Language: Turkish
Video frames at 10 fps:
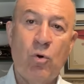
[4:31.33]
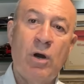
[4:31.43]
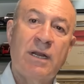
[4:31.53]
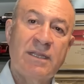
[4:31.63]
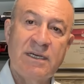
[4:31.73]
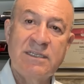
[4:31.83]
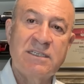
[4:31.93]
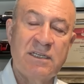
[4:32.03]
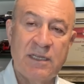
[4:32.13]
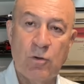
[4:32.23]
o arada
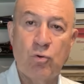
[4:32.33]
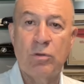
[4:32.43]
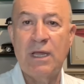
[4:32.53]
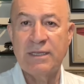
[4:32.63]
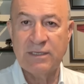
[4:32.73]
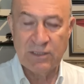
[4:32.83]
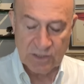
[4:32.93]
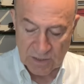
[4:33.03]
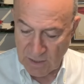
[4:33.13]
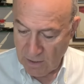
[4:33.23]
hızını da kullandığı için